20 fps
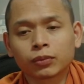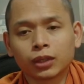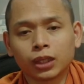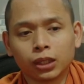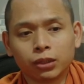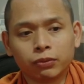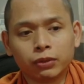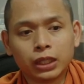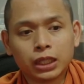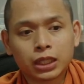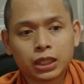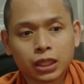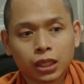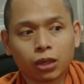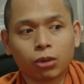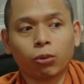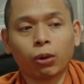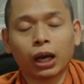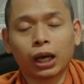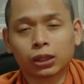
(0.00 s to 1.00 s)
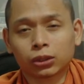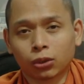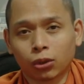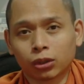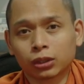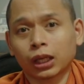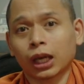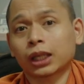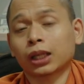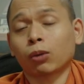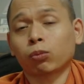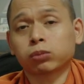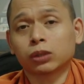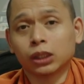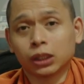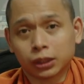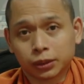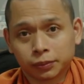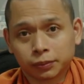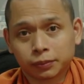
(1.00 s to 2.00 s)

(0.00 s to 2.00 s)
thì vị sơ quả có thể đọc được